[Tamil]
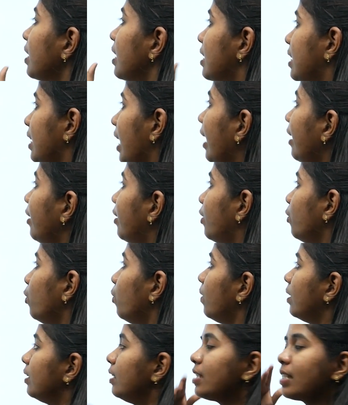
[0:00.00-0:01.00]
ஸ்லைட் டூ
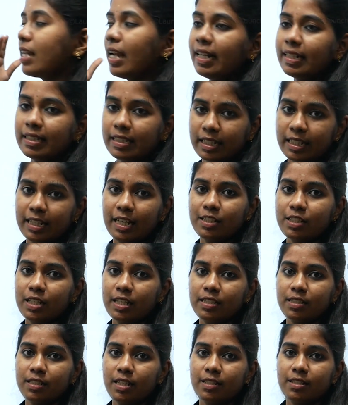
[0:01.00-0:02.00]
வந்து ஸ்லைட் த்ரீயாக
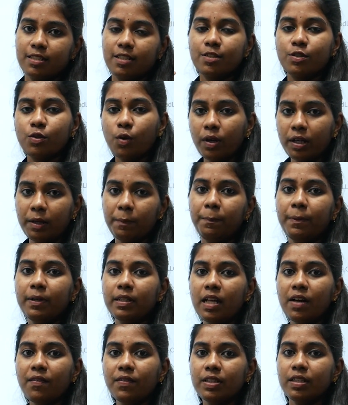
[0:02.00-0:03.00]
சேஞ்ச் ஆயிடுச்சு ஸோ இப்படி
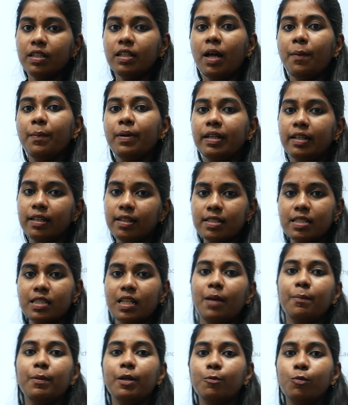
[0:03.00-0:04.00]
தான் வந்து நம்ம ரிஹர்ஸ்
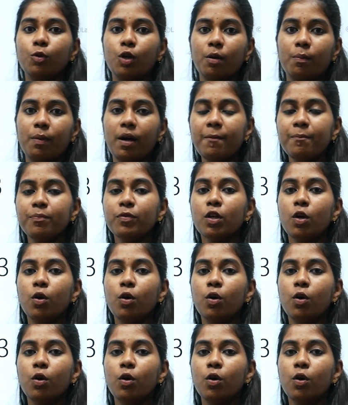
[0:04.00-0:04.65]
டைமிங் மூலமாக